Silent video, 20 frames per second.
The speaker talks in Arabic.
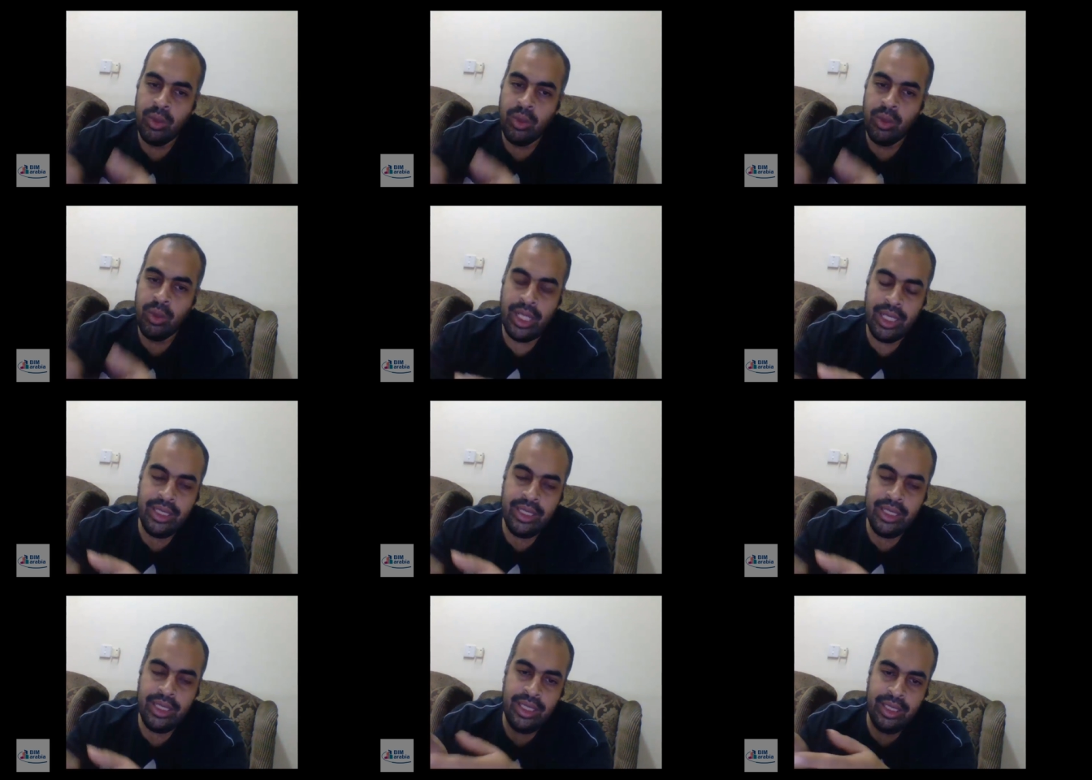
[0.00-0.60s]
كل
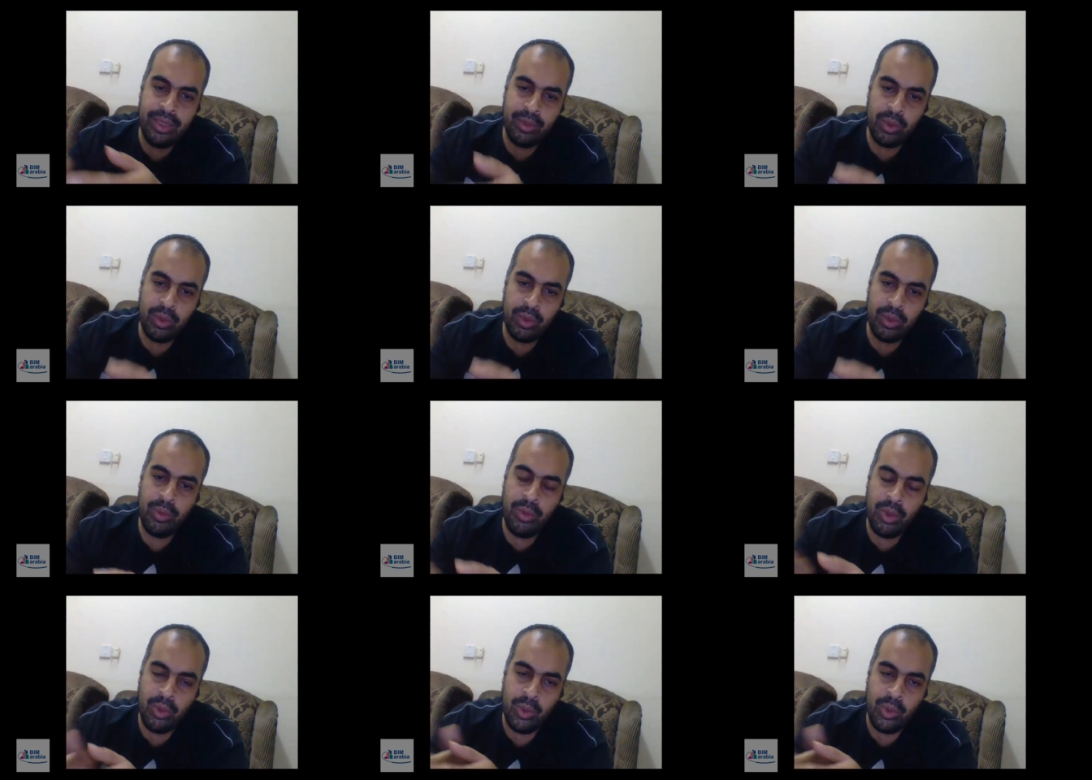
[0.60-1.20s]
الحاجات دي لازم
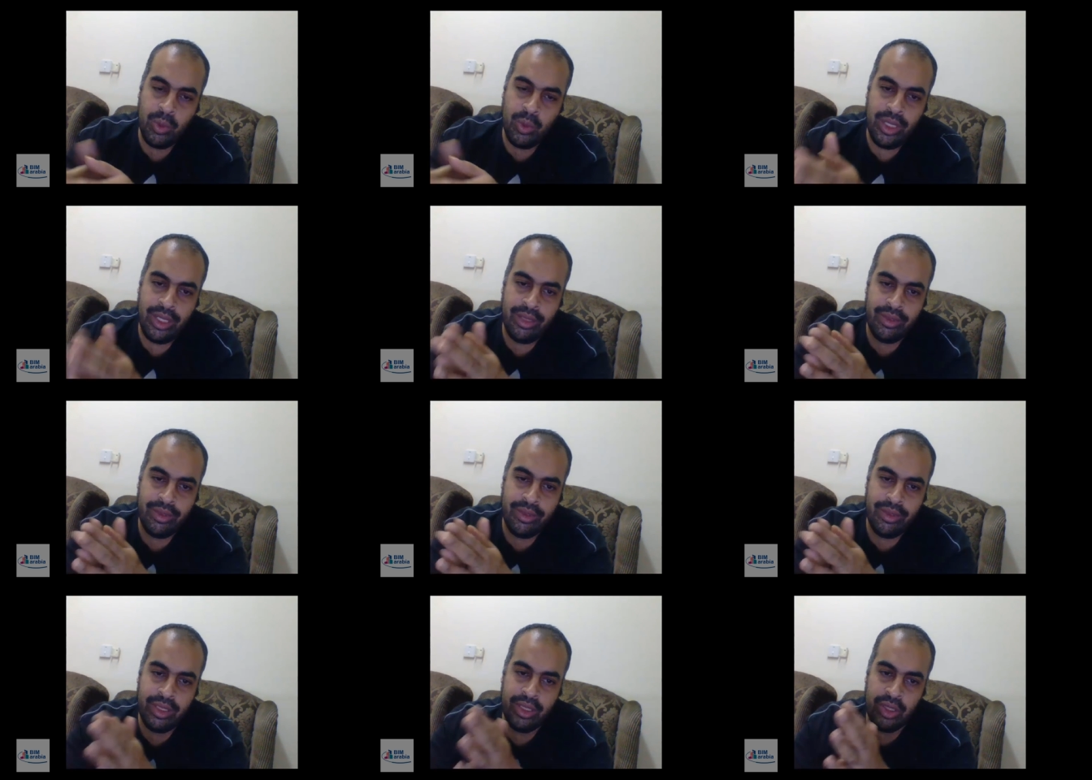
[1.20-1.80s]
تكون موجوده
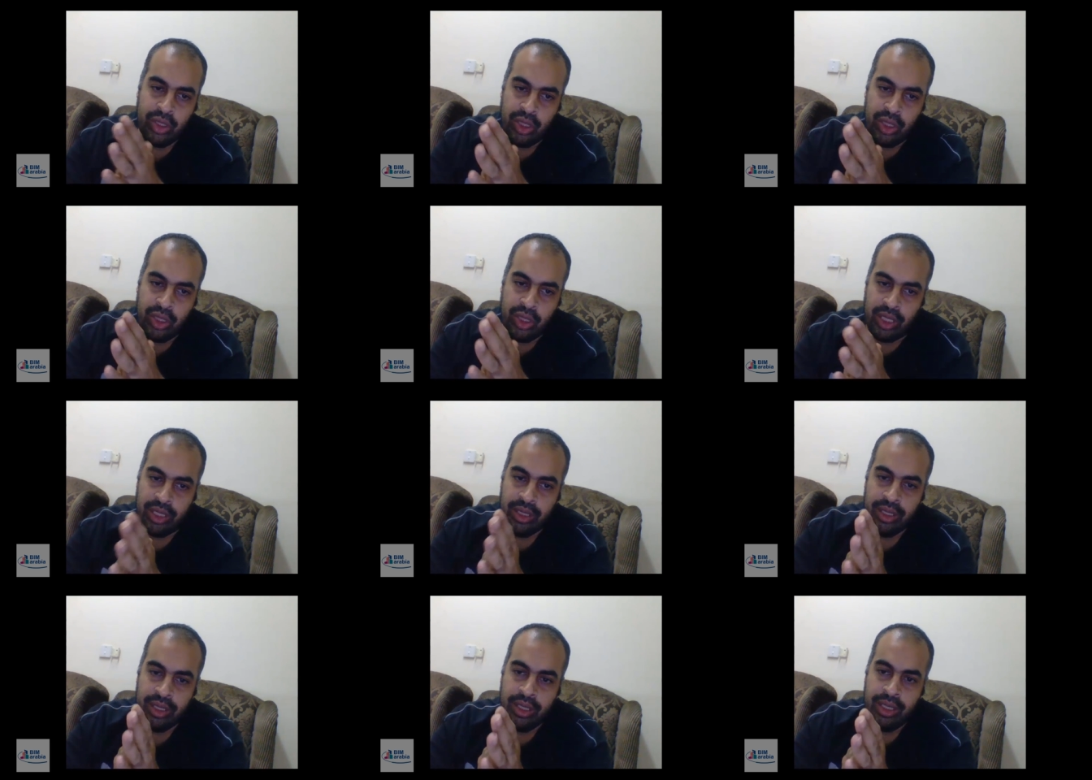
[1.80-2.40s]
في الشركه